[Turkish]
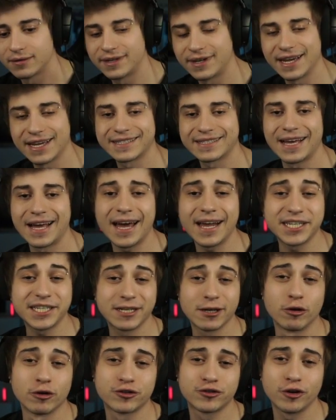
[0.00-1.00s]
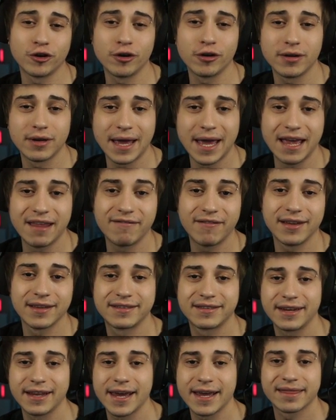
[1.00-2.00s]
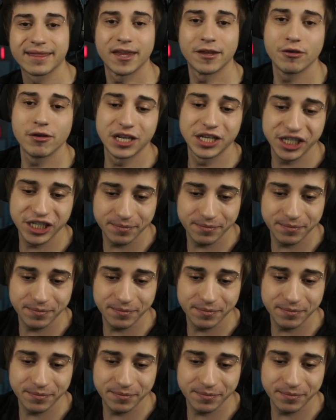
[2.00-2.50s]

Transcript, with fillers: Direkt her şey oto envantere ekleniyor.